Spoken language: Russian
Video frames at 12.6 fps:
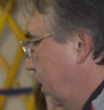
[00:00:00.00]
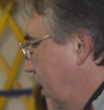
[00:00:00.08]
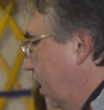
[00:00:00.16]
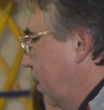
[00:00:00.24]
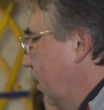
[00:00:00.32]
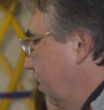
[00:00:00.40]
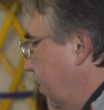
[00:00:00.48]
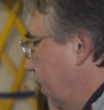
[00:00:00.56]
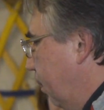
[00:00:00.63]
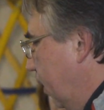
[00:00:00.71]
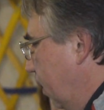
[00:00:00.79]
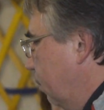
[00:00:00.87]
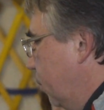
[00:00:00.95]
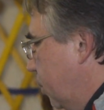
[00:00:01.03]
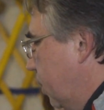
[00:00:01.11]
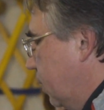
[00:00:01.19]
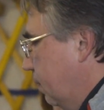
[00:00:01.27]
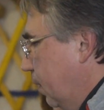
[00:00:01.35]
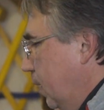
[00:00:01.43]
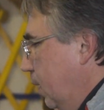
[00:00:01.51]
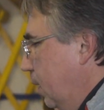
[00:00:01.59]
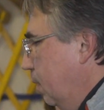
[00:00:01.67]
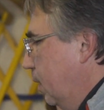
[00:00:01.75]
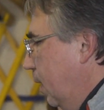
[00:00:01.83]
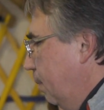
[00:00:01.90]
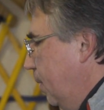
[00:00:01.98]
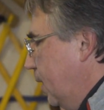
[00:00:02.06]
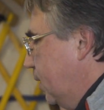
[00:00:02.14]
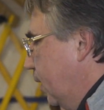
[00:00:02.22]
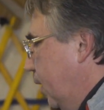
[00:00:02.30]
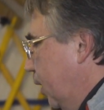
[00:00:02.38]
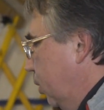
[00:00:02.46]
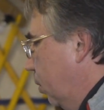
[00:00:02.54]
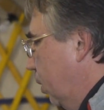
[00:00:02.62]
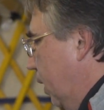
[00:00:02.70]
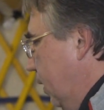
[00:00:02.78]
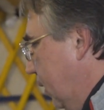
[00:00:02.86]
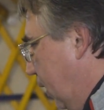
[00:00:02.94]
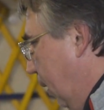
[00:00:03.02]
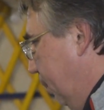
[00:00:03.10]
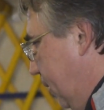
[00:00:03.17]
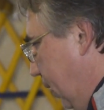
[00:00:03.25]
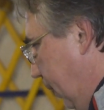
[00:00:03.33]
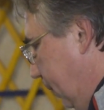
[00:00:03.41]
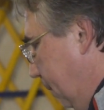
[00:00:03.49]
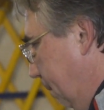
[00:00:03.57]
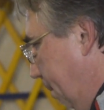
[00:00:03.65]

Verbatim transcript: Для рыбы преимущество и для мяса, которое не коптят.